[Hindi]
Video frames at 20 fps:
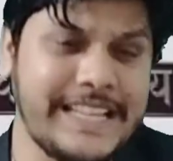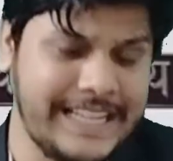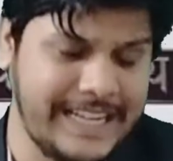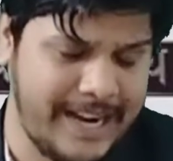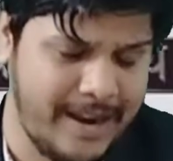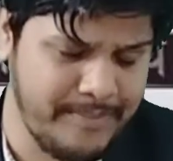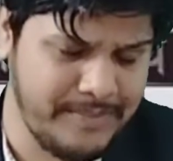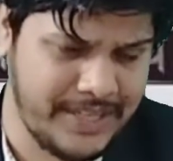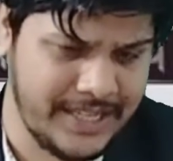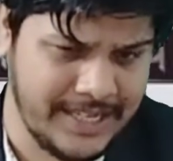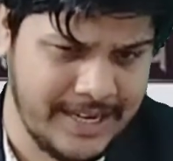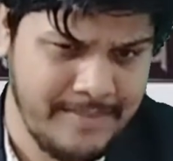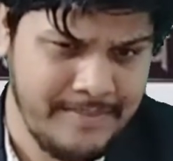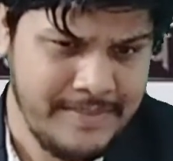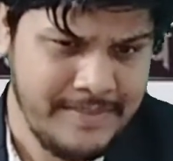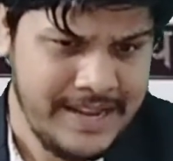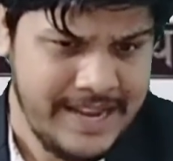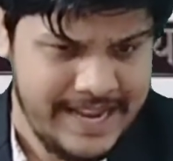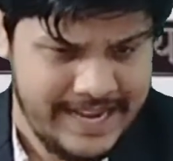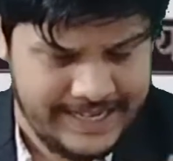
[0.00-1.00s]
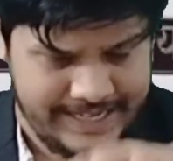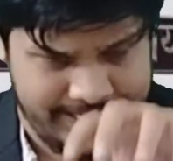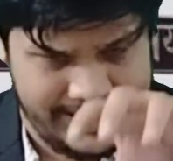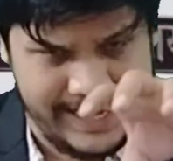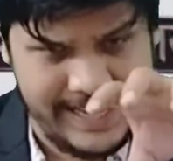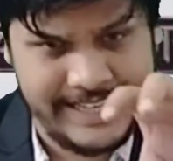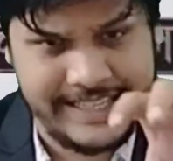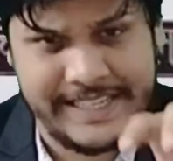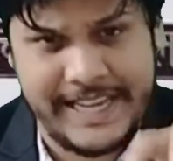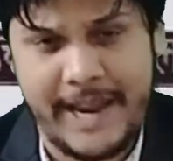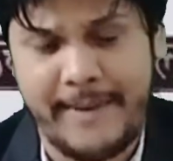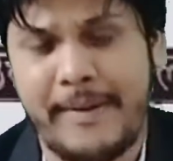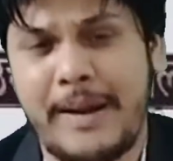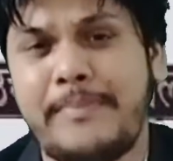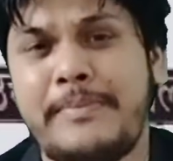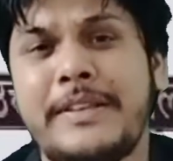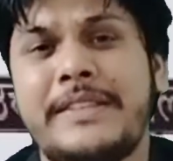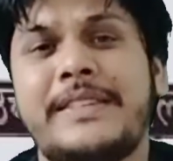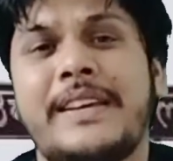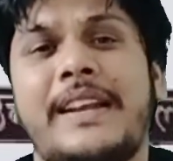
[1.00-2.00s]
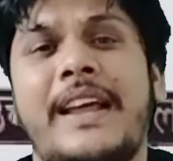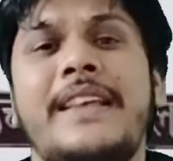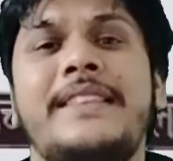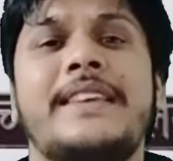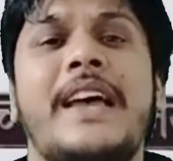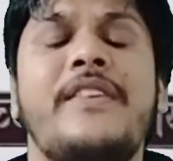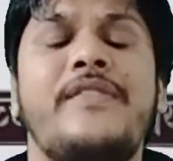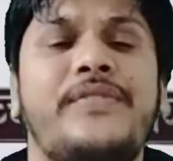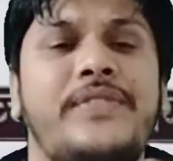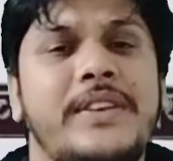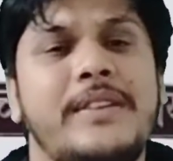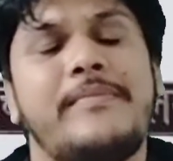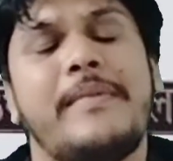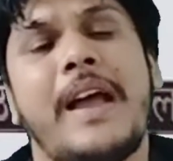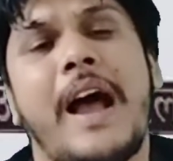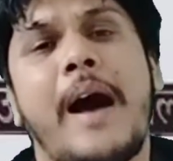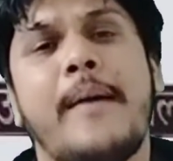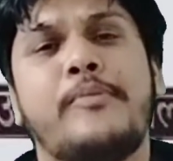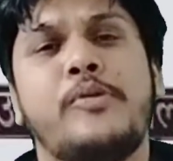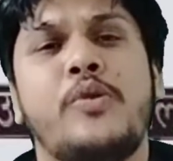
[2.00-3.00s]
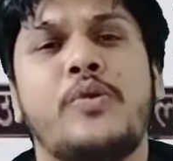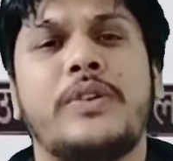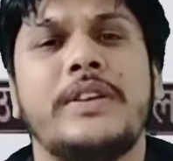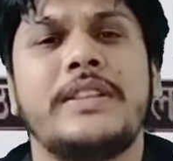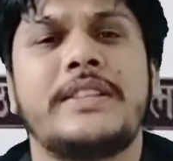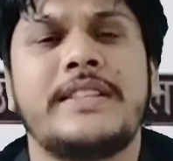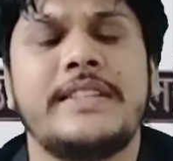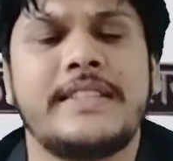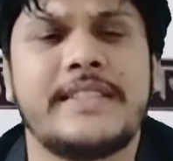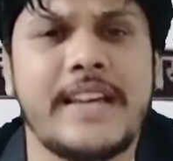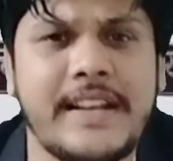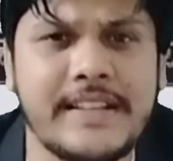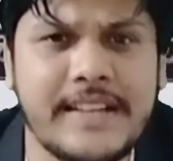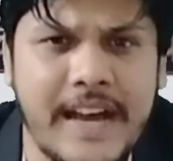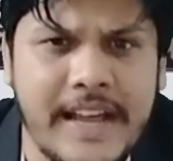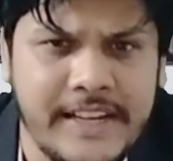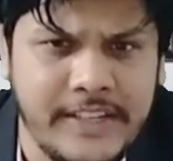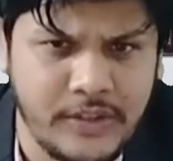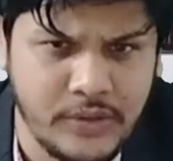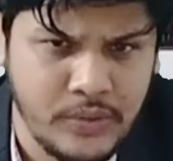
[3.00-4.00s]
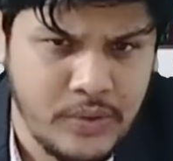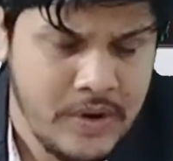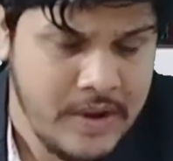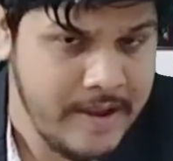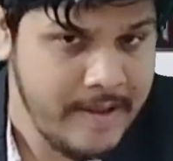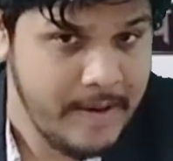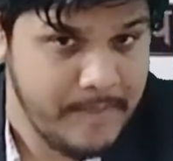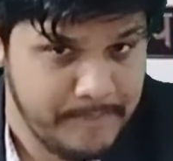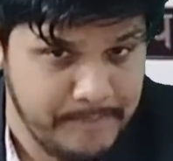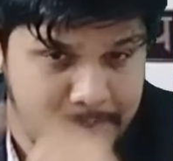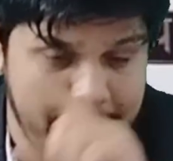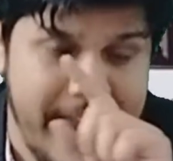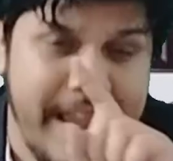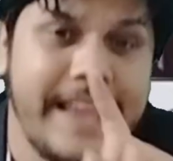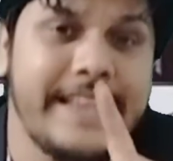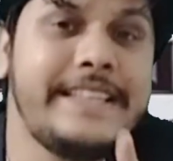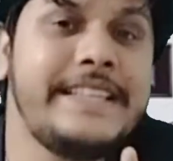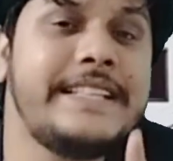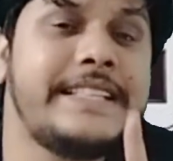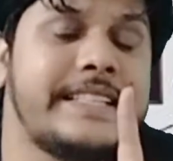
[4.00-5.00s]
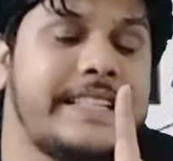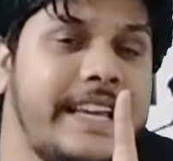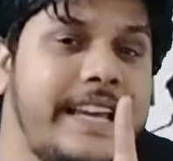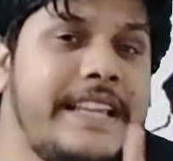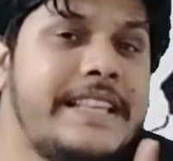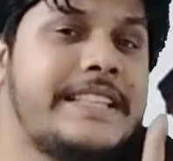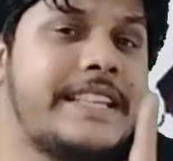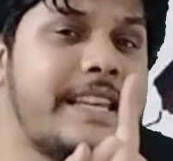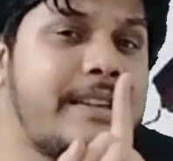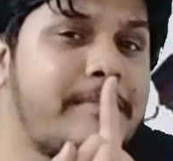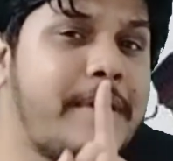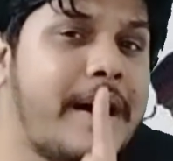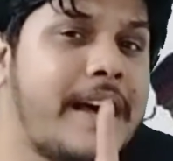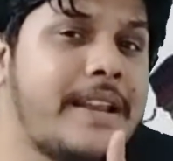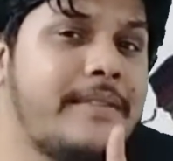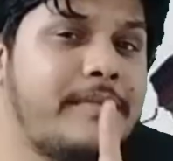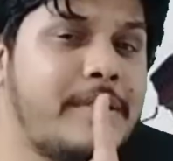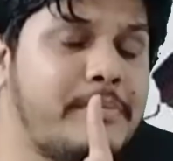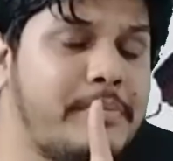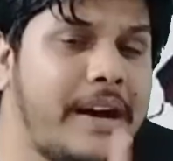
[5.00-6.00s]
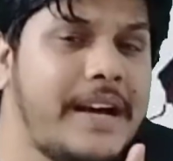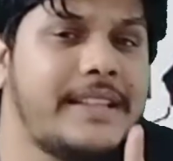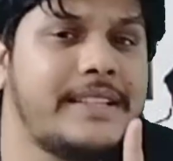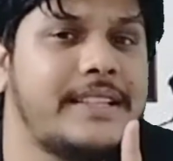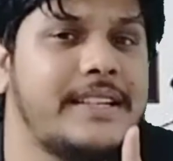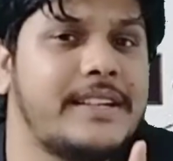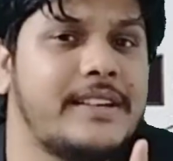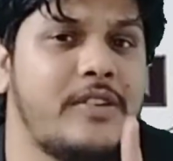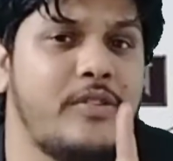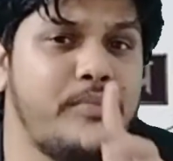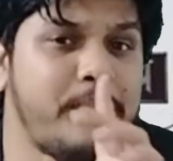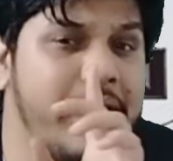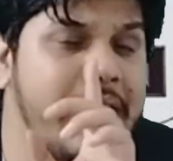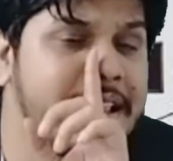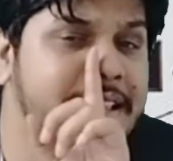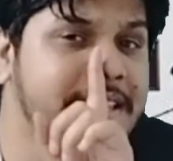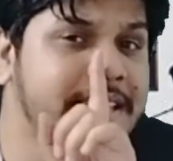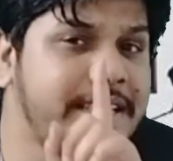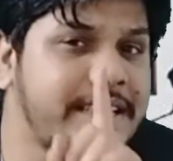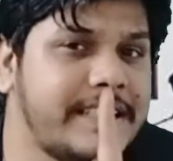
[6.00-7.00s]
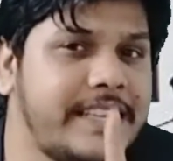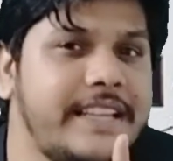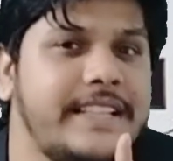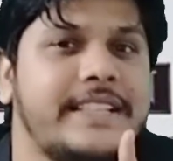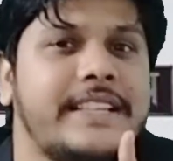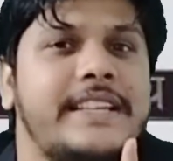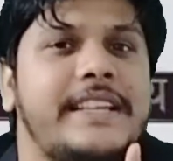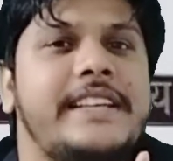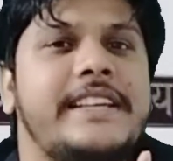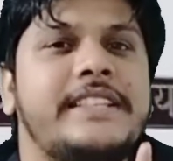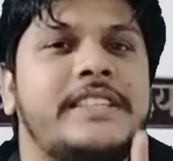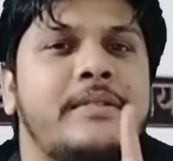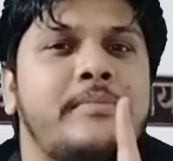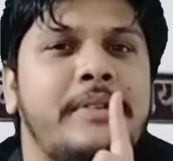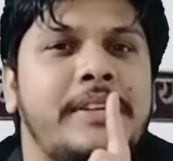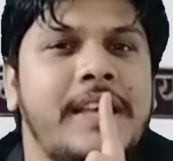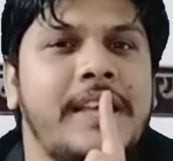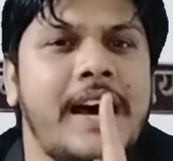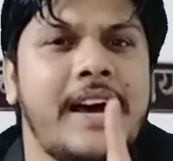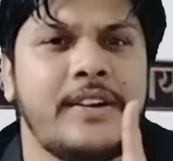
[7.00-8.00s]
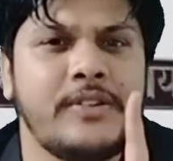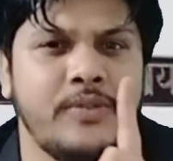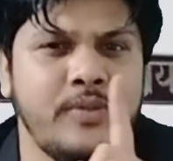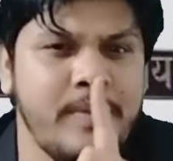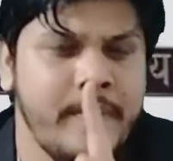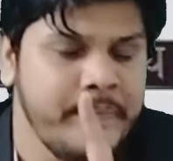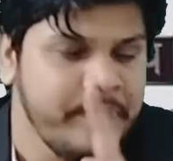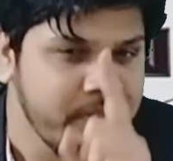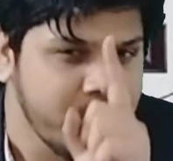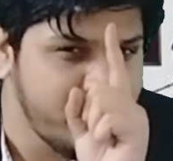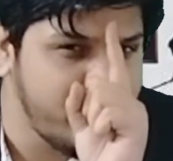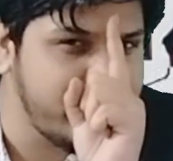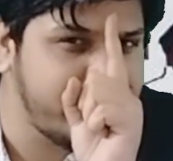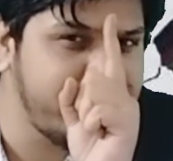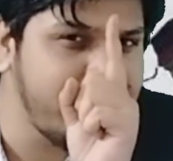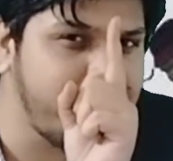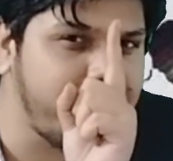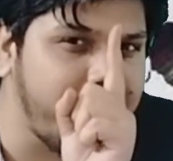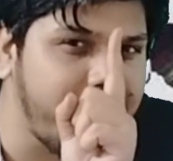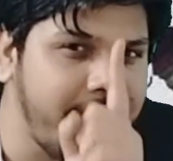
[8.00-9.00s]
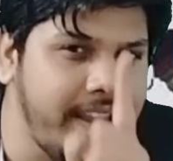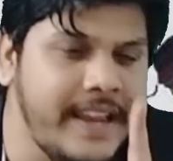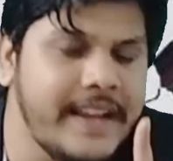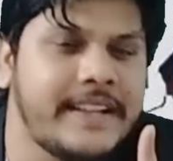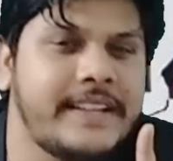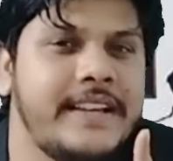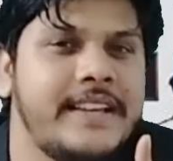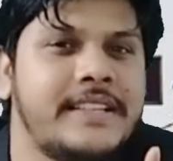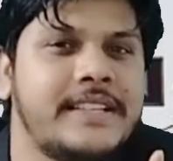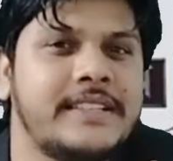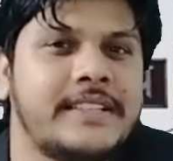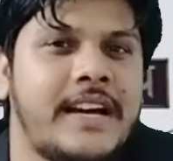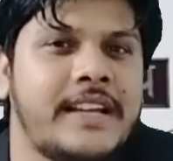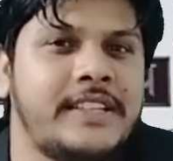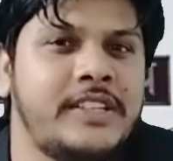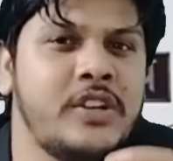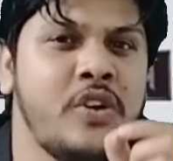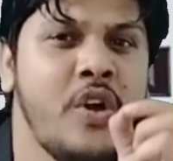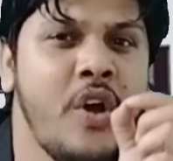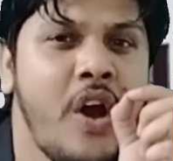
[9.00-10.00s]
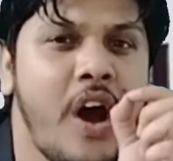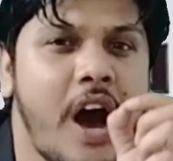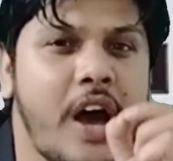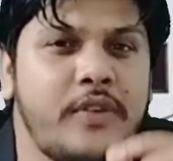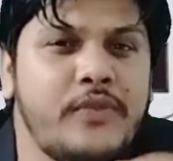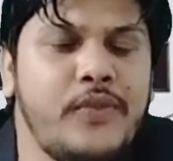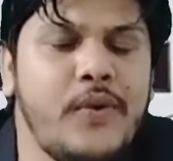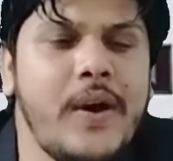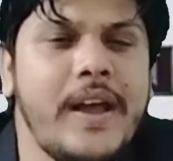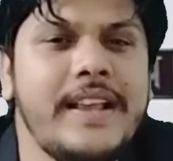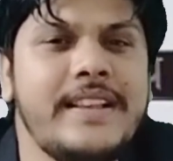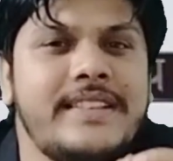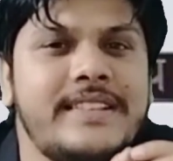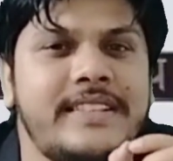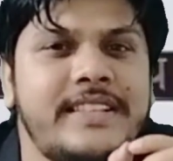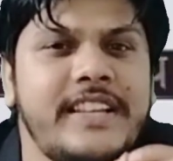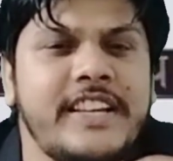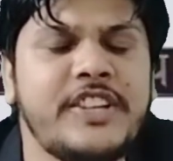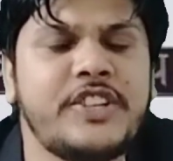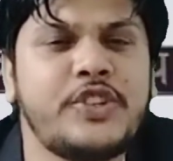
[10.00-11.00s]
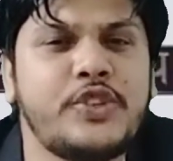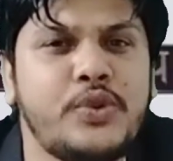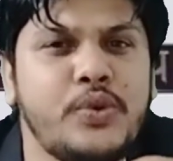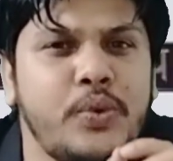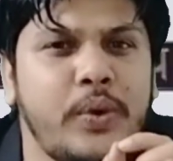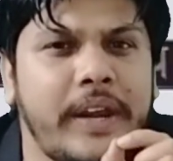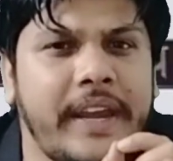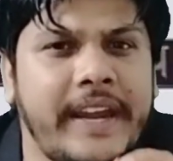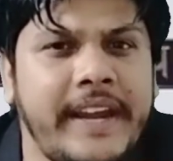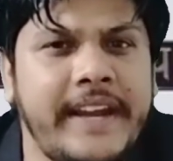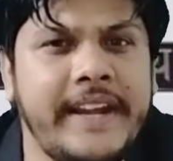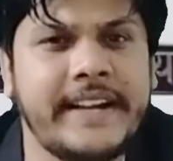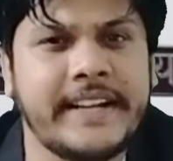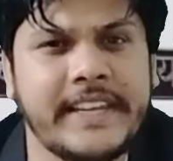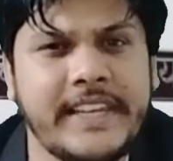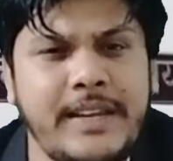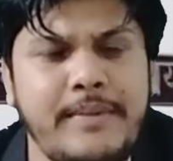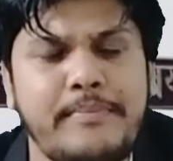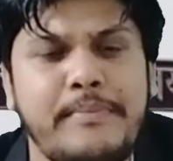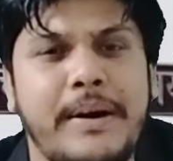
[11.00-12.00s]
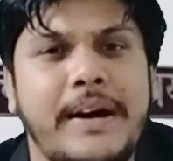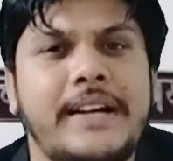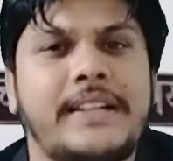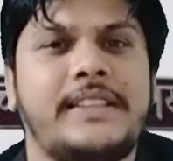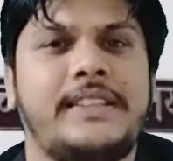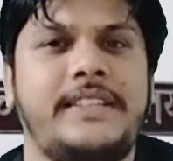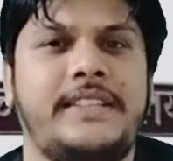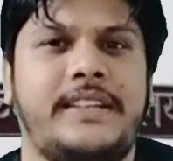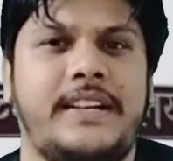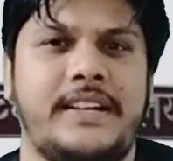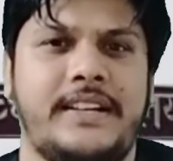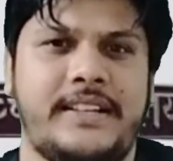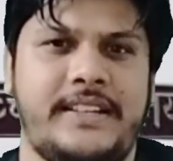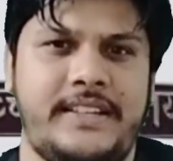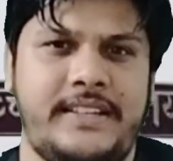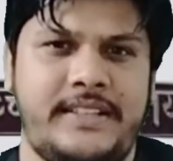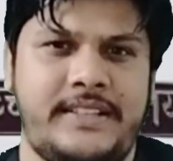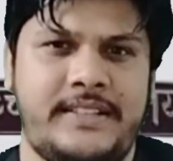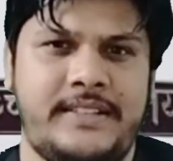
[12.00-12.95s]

कम से कम केस टेबल पर चला जाए फिर मैं आप लोगों को इसकी जानकारी दूँ मैं जिस केस के बारे में बात कर रहा हूँ मैं जिस केस के लिए जिम्मेदार हूँ वो सिर्फ एक केस है साथियों और वो है सिक्स टू एट की भर्ती का केस